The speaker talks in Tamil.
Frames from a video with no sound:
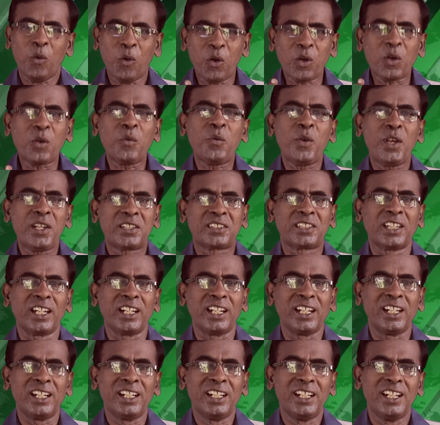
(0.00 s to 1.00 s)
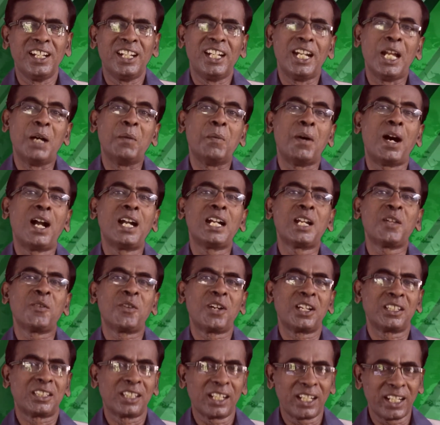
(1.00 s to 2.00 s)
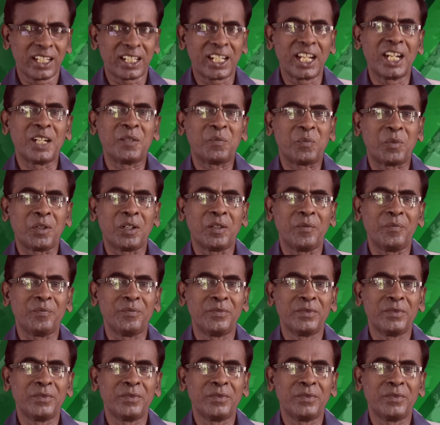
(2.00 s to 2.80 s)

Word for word: ஒரு விசை நாம் ஆண்டவரிடத்திலே கேட்போம்